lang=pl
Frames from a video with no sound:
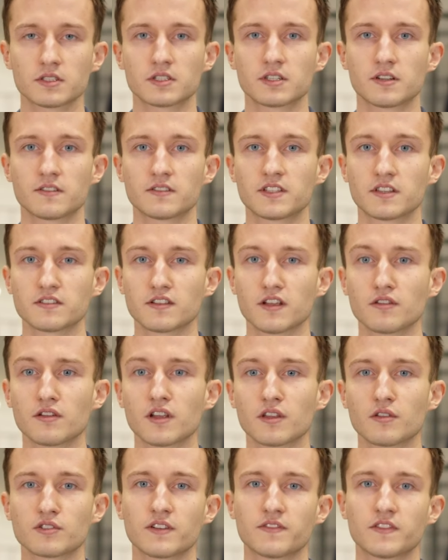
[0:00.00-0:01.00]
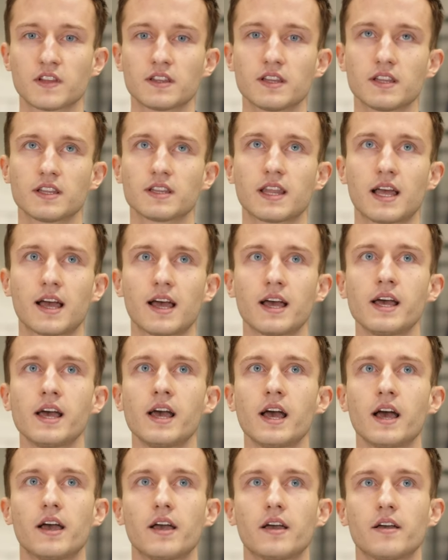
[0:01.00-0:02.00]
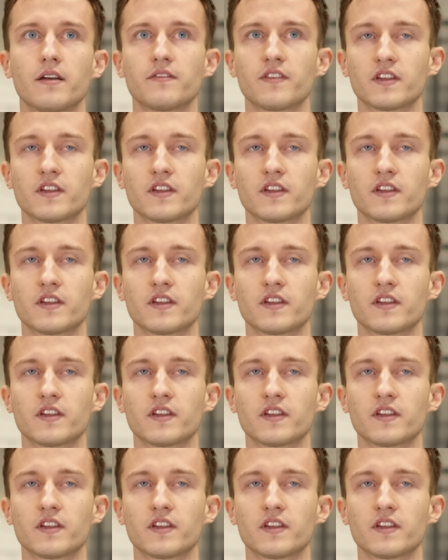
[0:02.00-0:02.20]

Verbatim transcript: że, ze względu na to, że wtedy ta e,